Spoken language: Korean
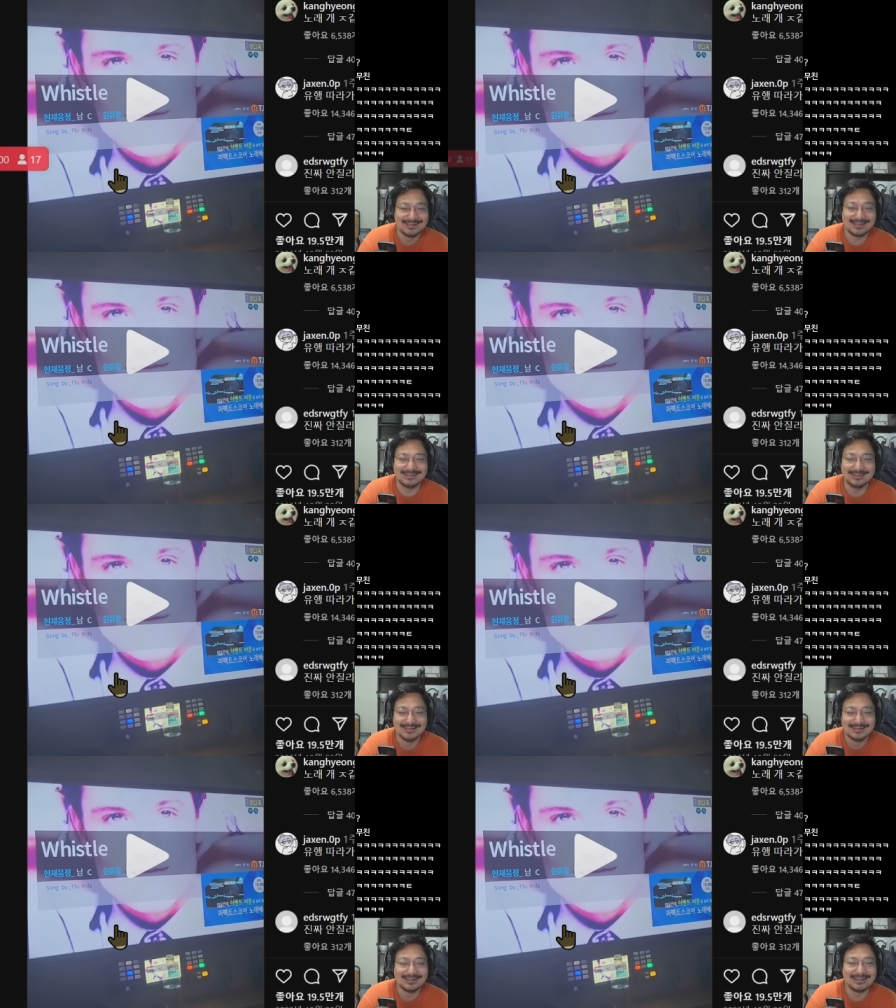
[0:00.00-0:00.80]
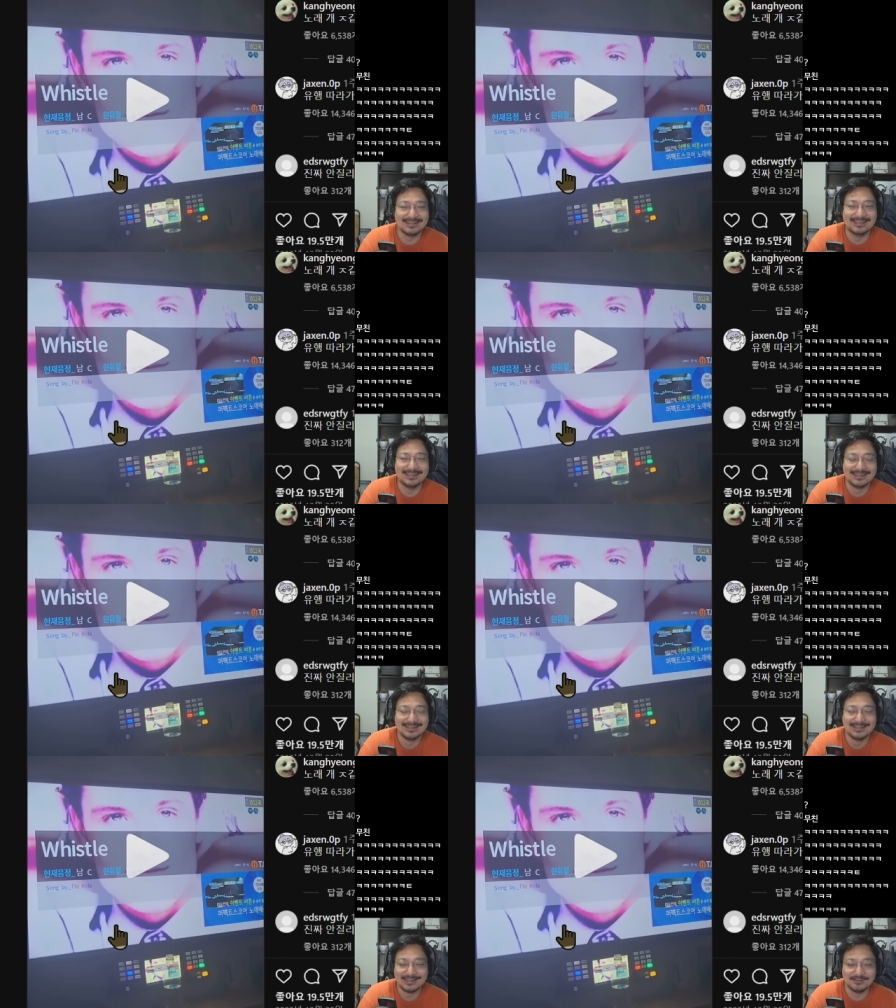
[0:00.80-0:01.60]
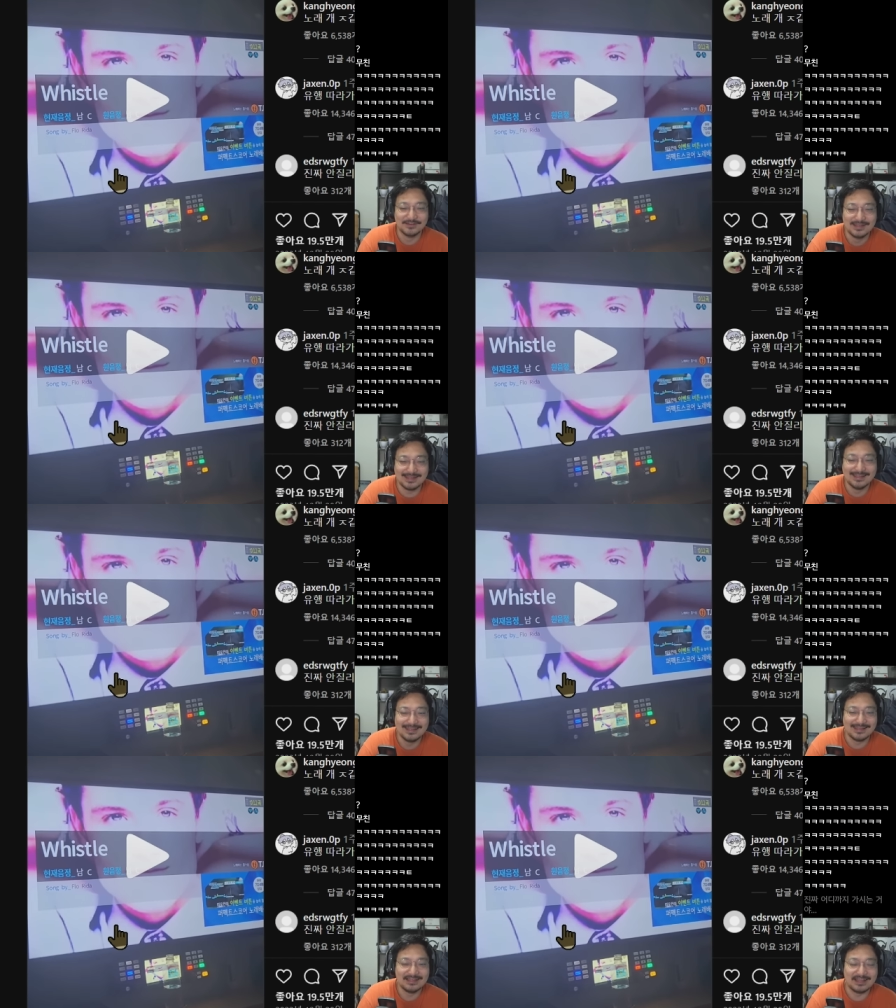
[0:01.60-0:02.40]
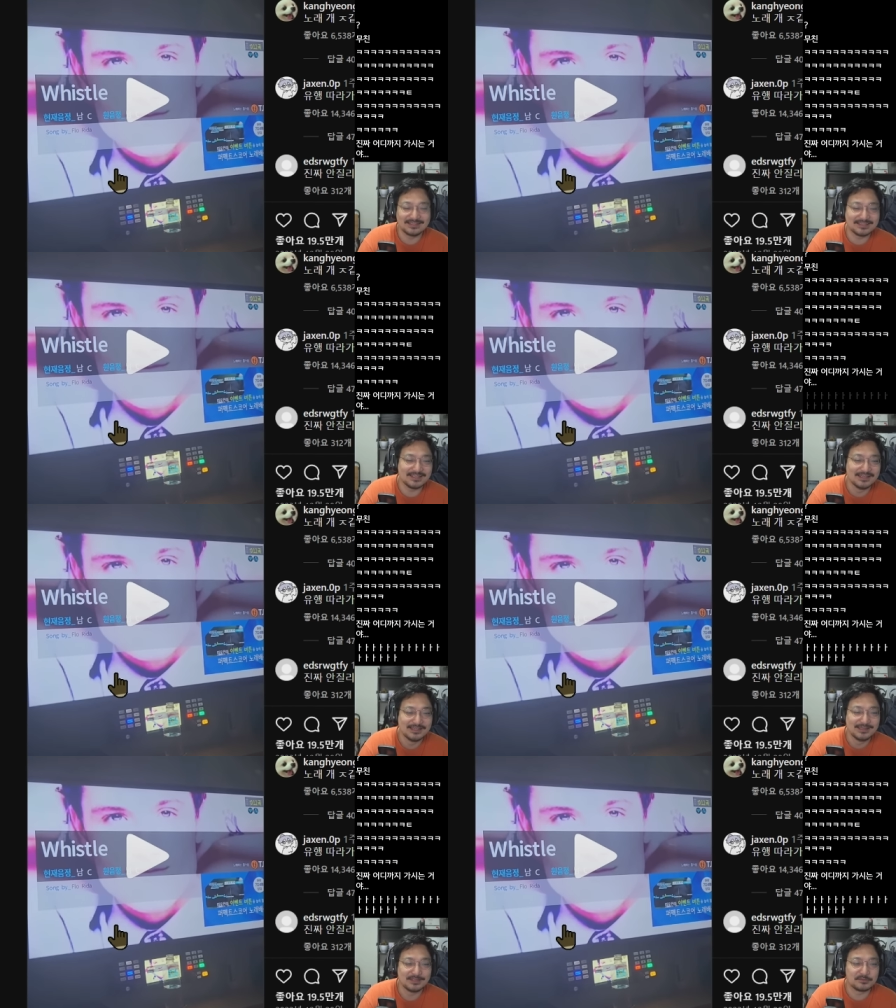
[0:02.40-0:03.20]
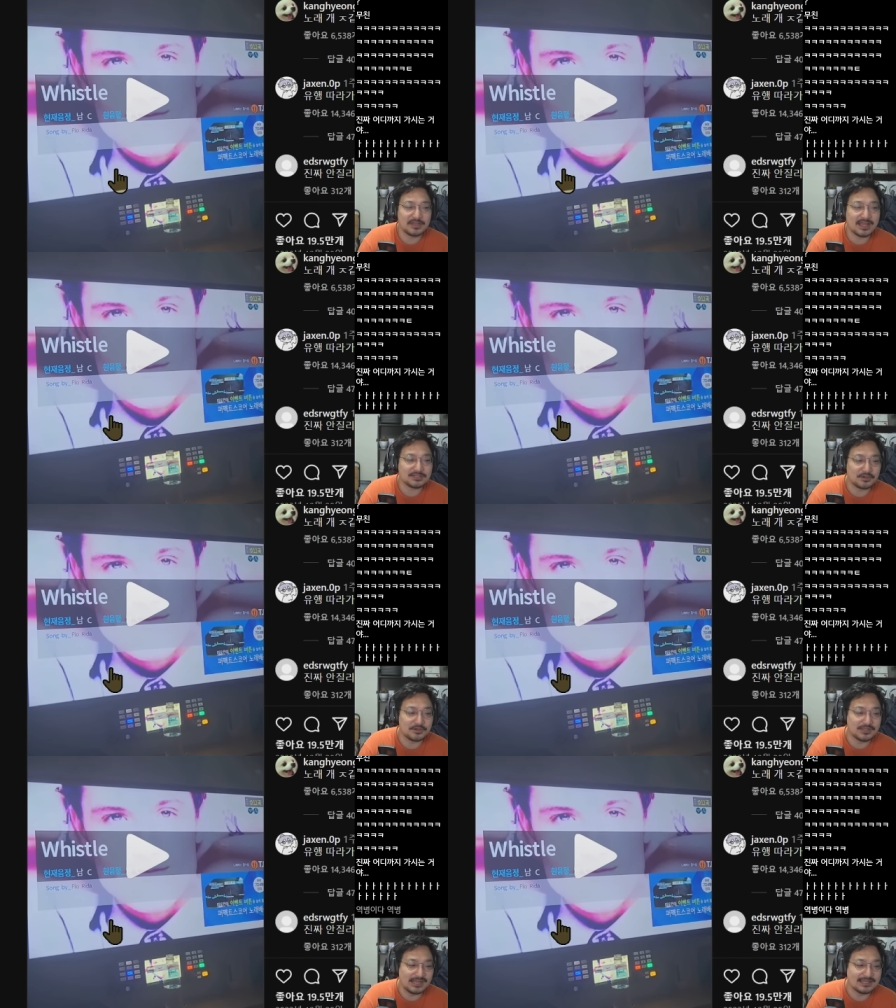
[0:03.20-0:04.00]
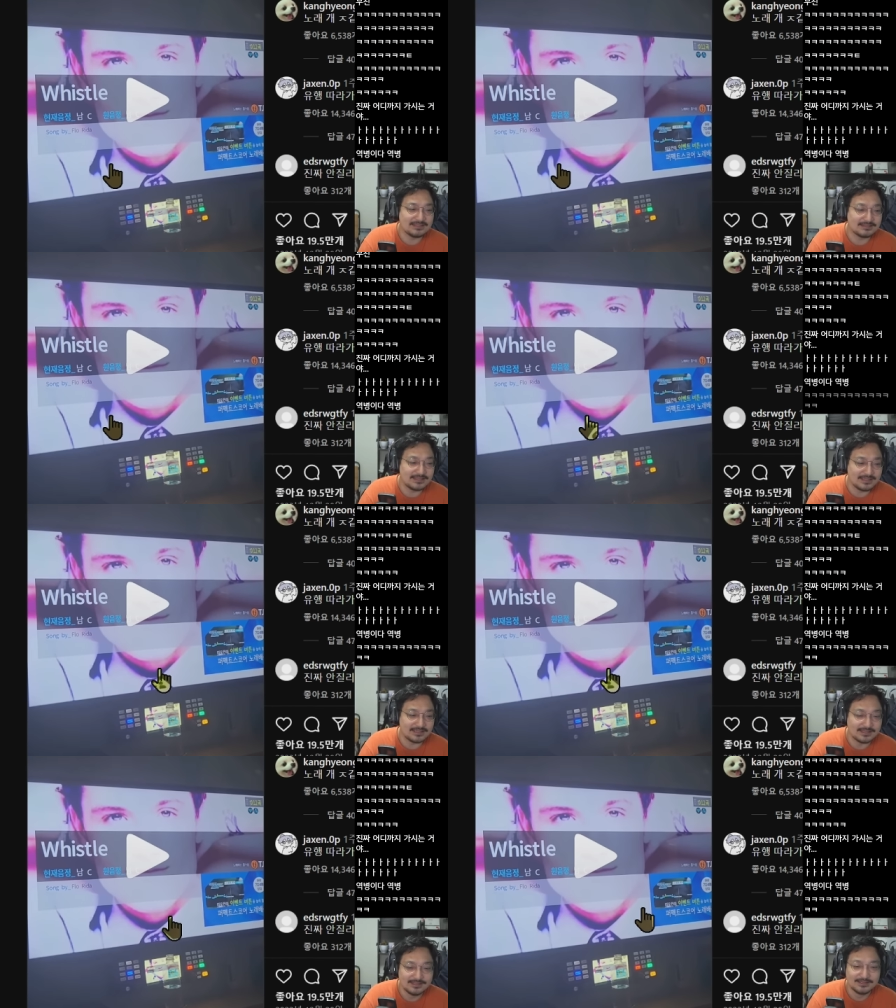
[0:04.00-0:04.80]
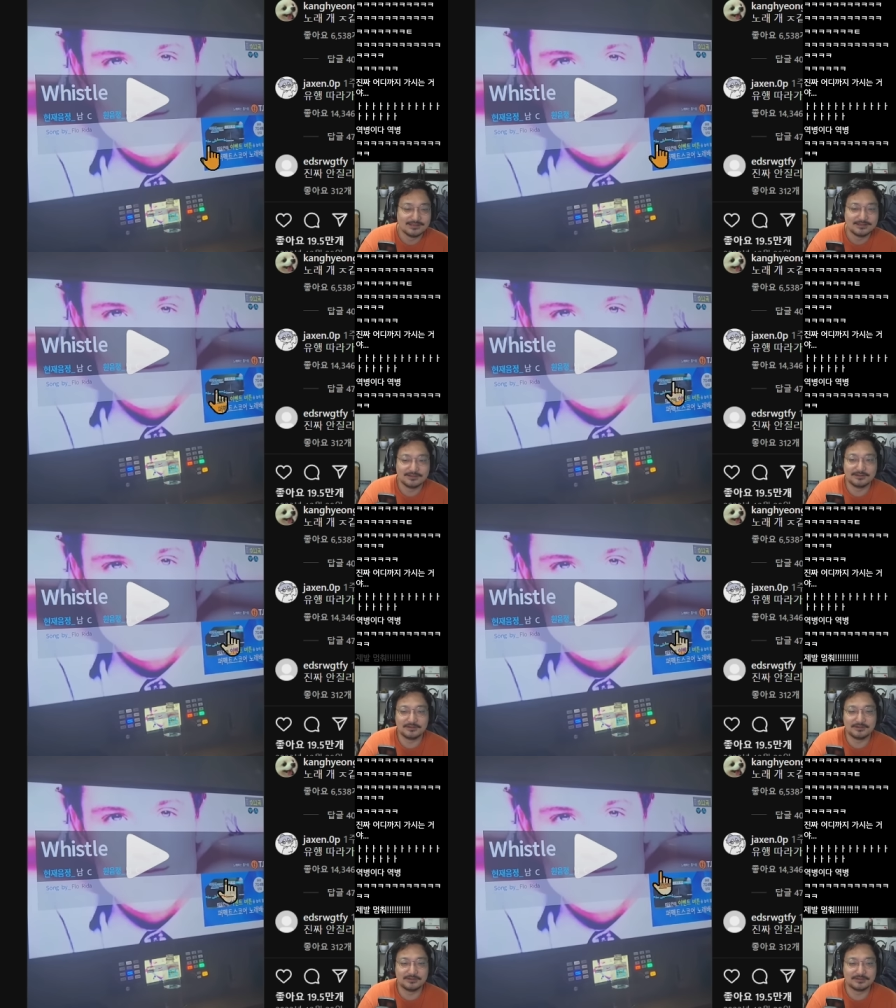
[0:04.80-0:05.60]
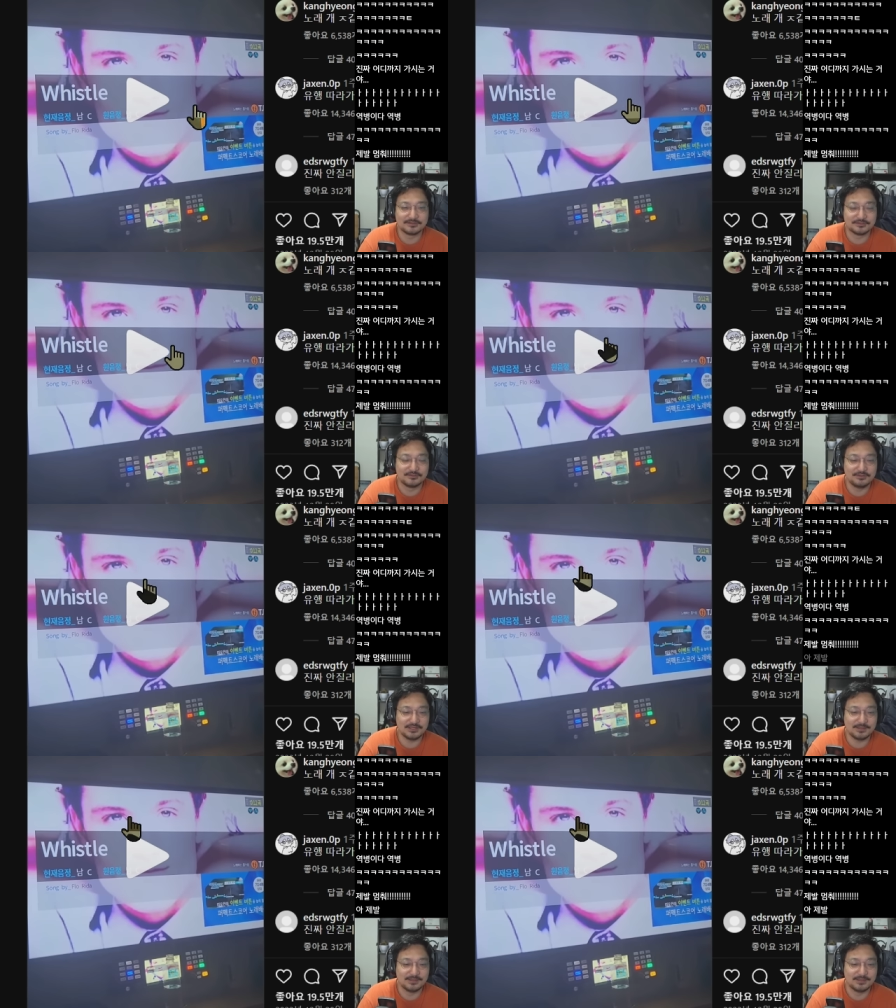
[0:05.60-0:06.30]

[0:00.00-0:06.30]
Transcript: 아니, 아니, 아니 근데 노래가 저거는 알겠는데 어, 저 뒤에